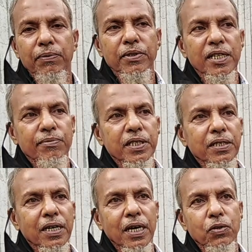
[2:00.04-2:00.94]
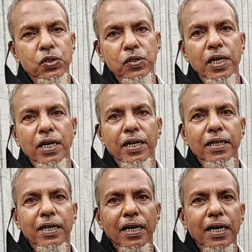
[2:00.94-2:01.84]
লাইব্রেরিয়ান মোহাম্মদ নুরুল হক
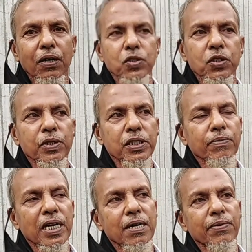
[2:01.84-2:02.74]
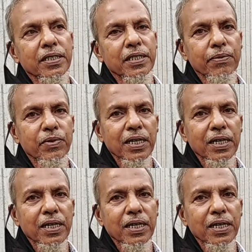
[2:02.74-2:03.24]
জানালেন সেই ইতিহাস